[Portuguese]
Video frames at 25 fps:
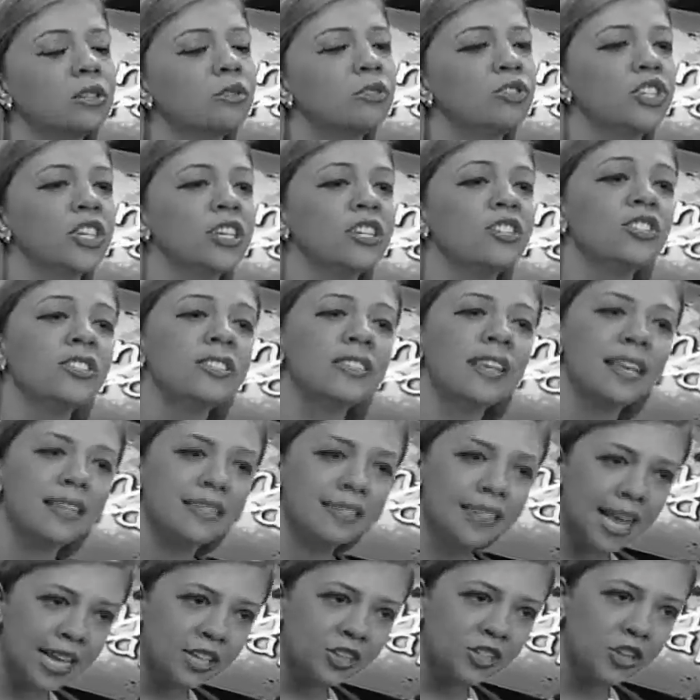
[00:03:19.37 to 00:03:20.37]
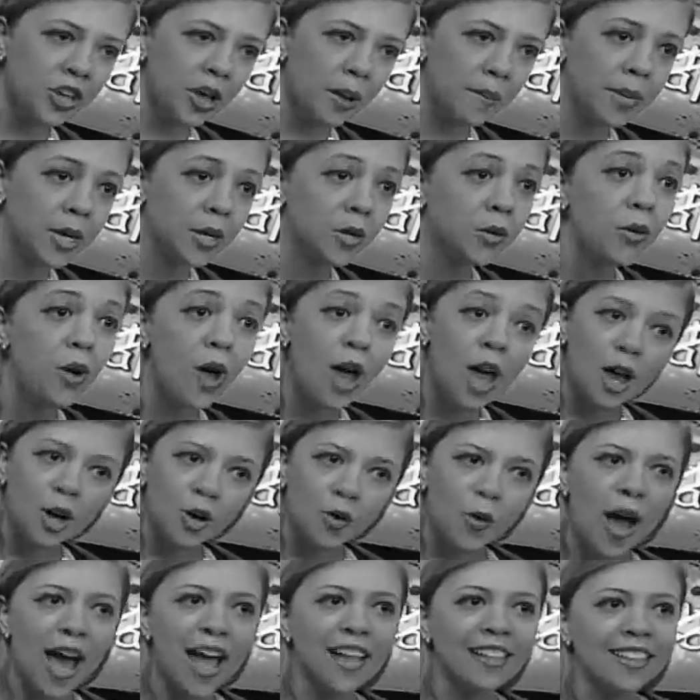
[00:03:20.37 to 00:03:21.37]
dia 17 de abril,
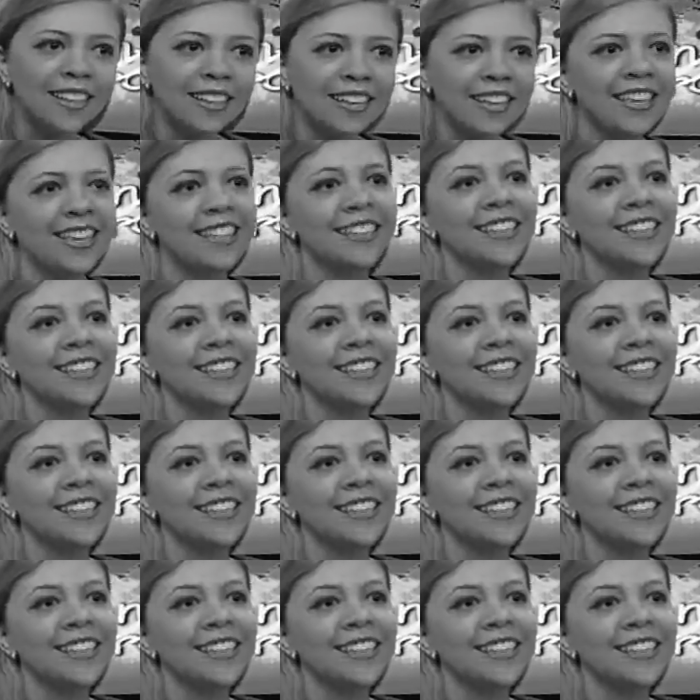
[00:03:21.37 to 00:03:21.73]
quarta, quinta